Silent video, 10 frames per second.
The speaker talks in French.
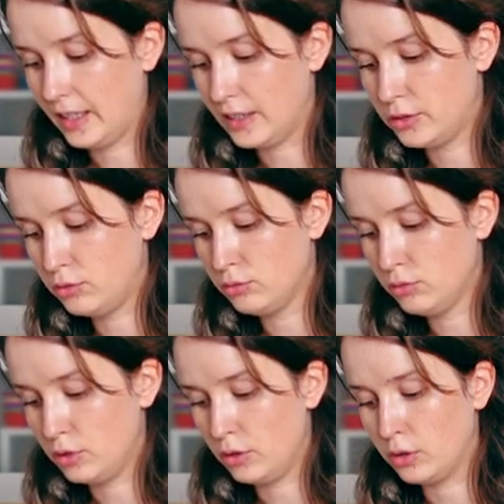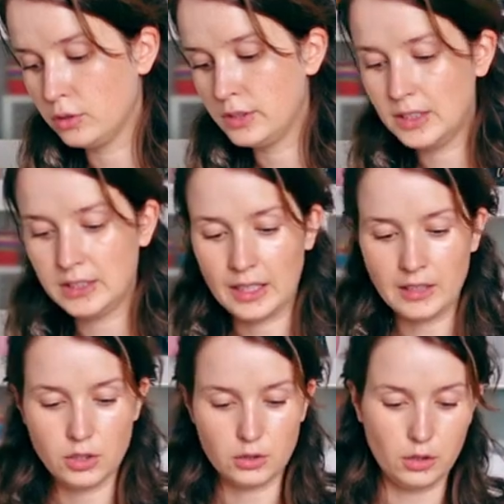rations
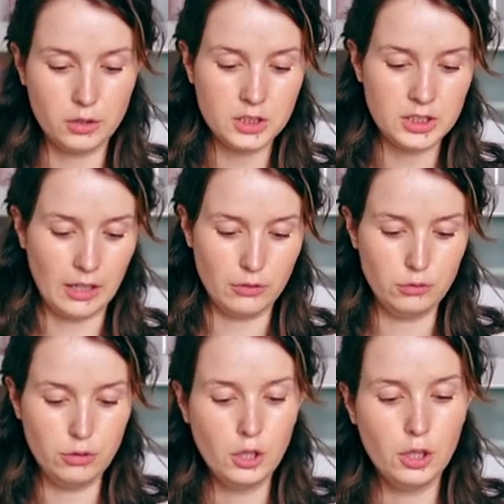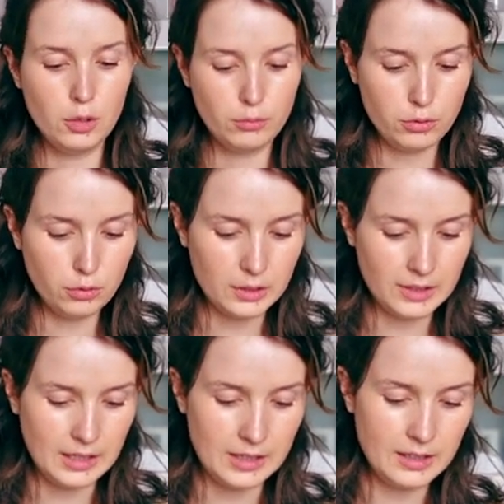quotidiennes d'os charnu pour
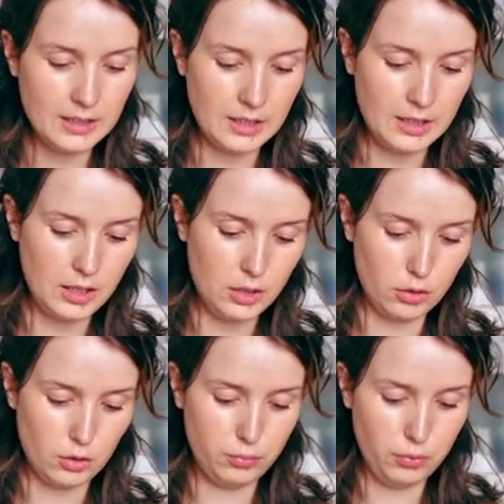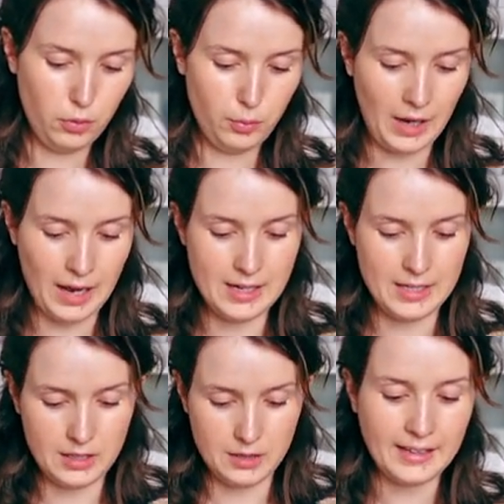Néline et pour
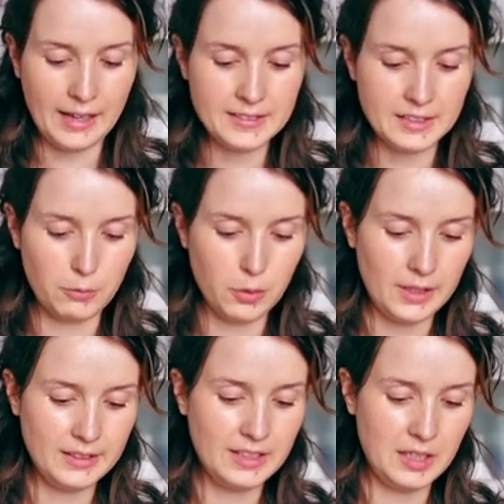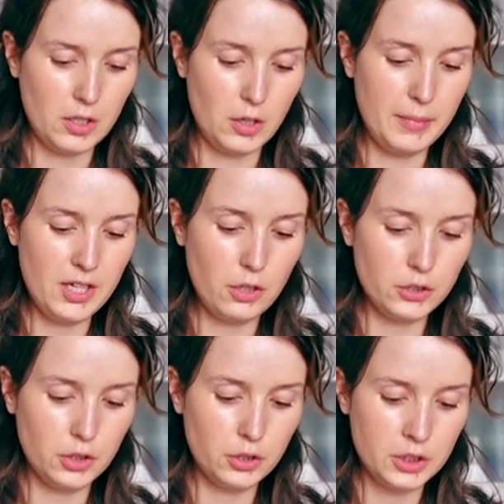Praline. Kai, c'est vraiment un des
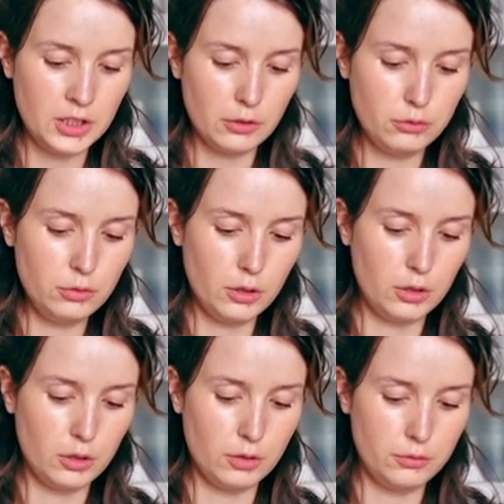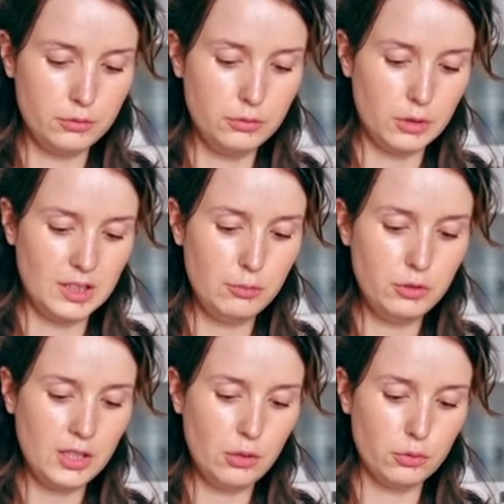meilleurs os charnus quand vous
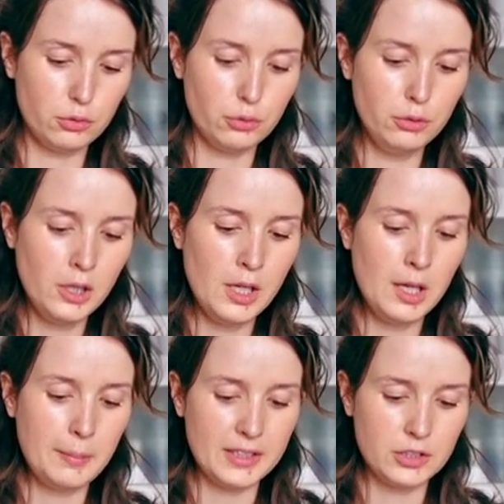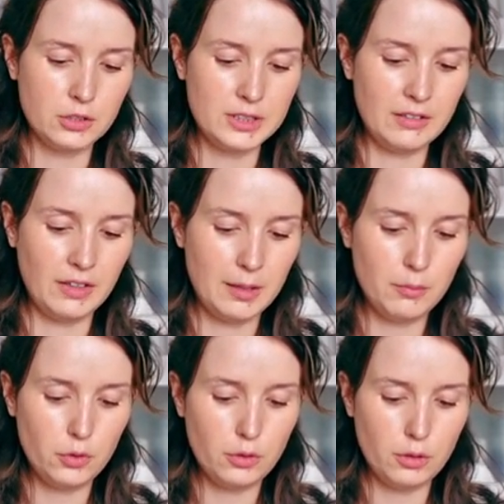débutez le cru parce que c'est
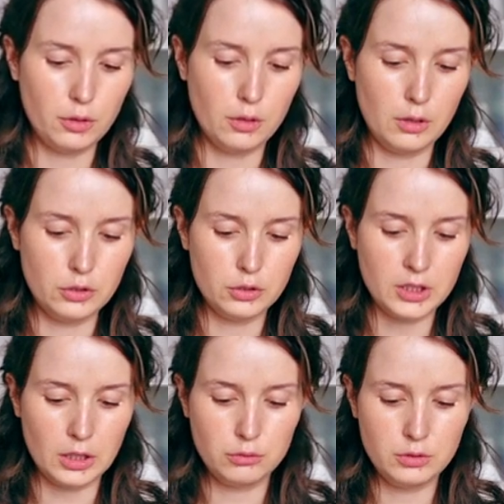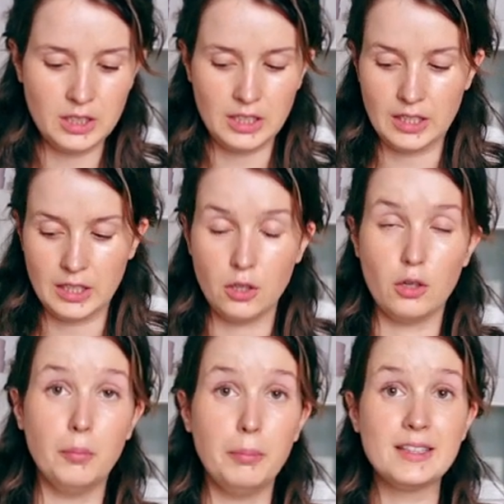vraiment un os charnu qui est
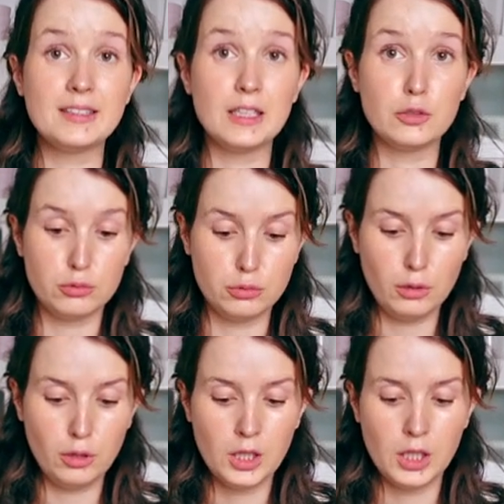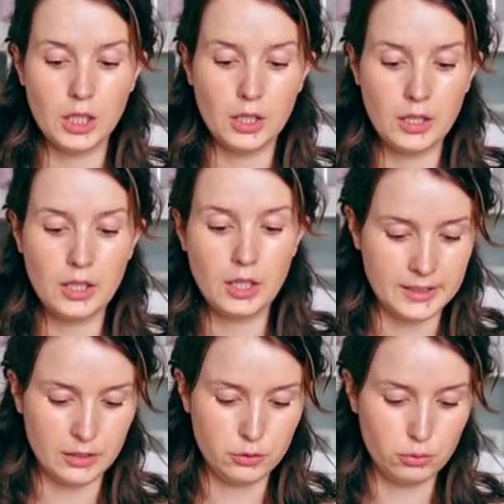pas très dur et
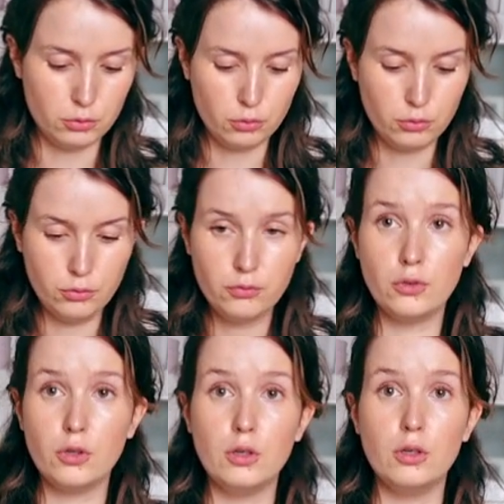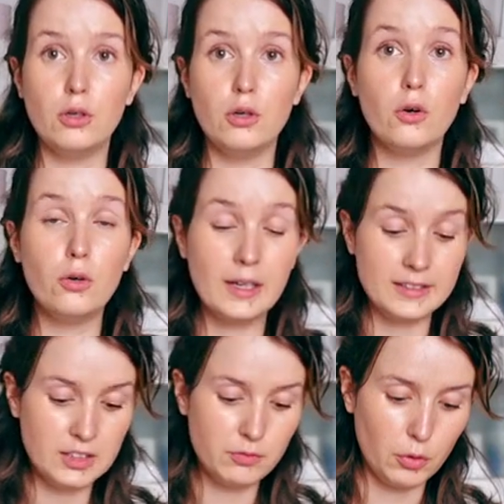ça se trouve euh,
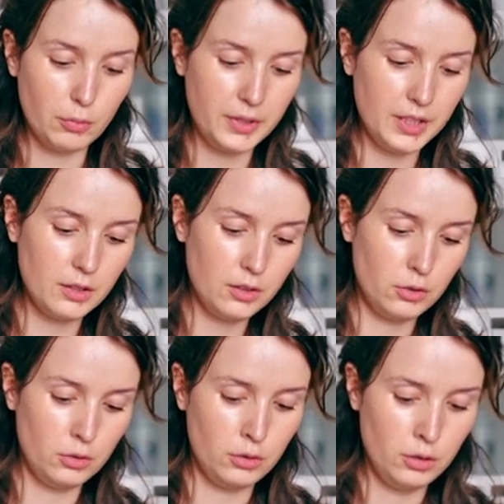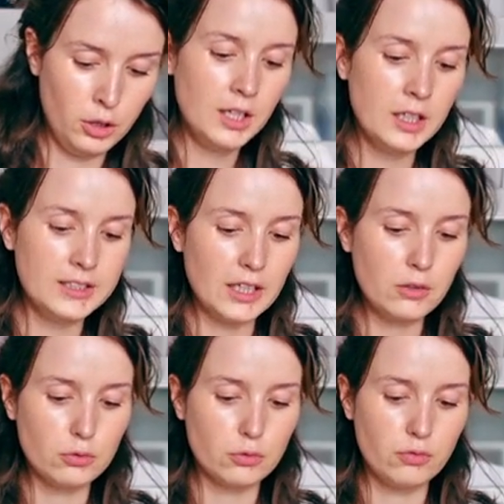relativement bien. Euh, c'est vrai
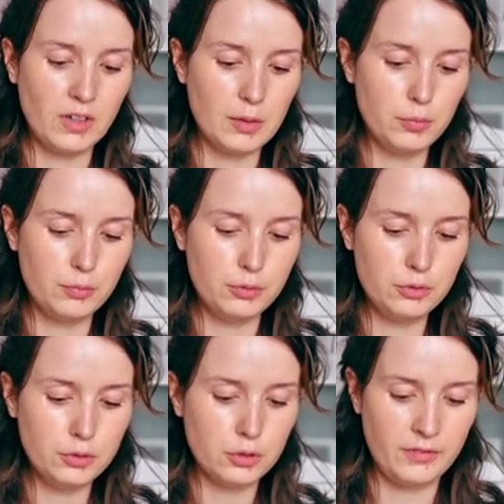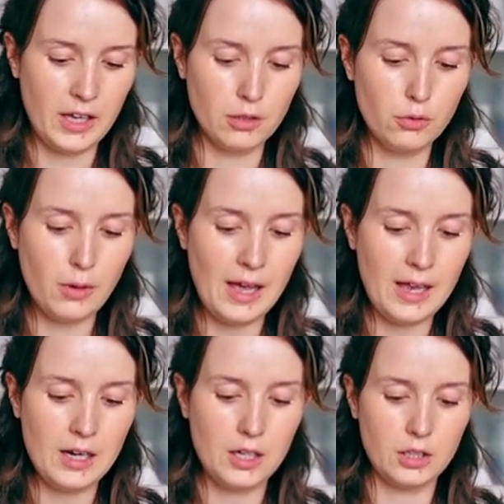qu'on en trouve un peu plus vers
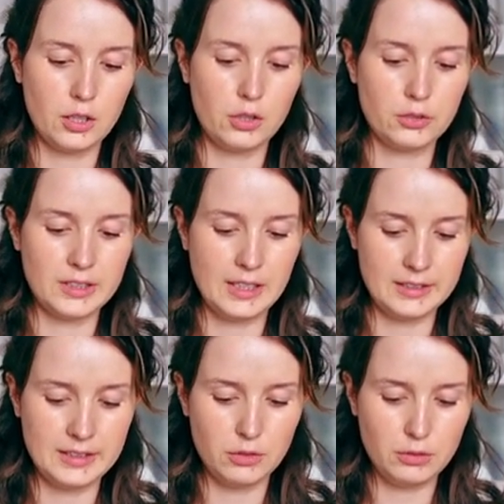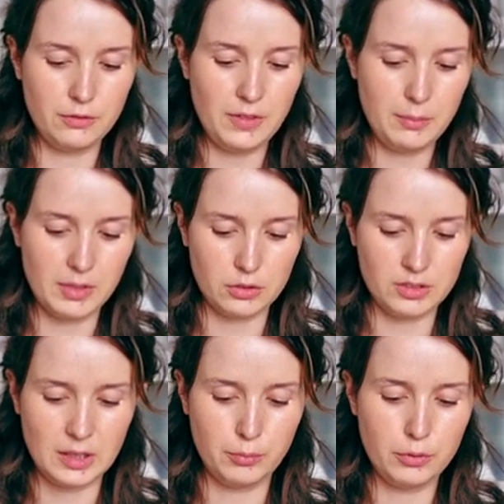Noël, euh, quand c'est les saisons des fêtes, parce que
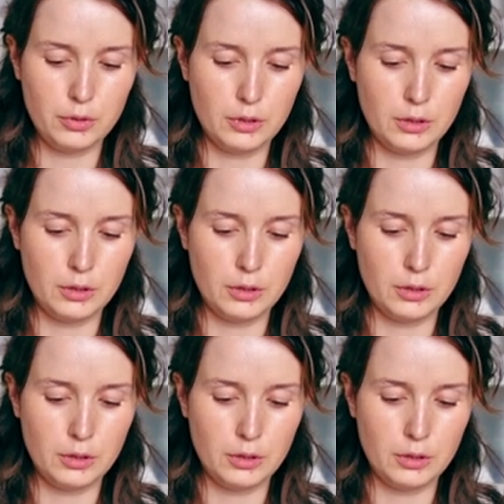c'est un peu